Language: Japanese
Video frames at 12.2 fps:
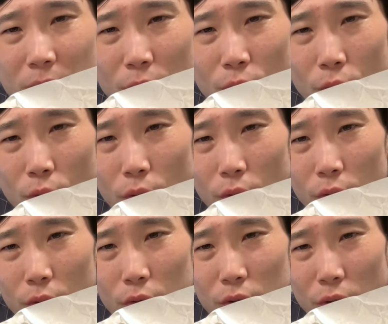
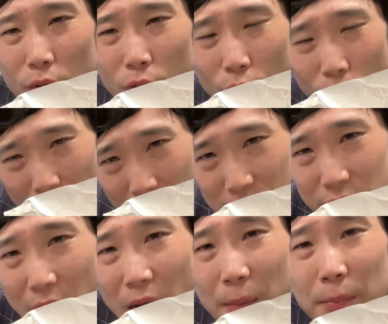こう、
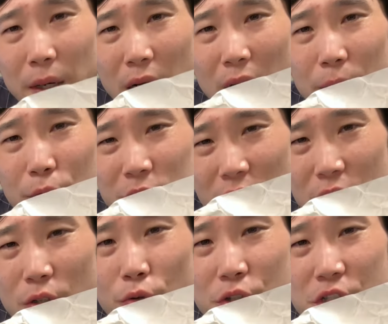ローカルなハンバーガーもぜ
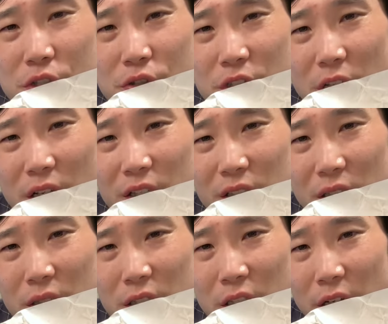ひ美味しくいただい
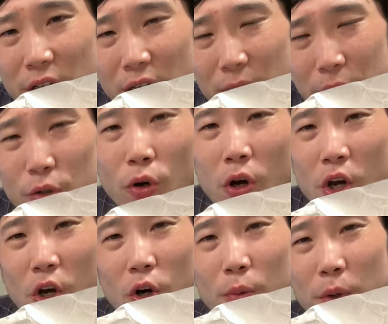ていただければと
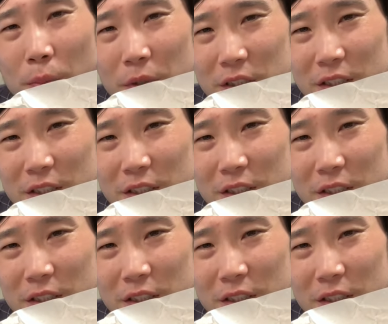思いま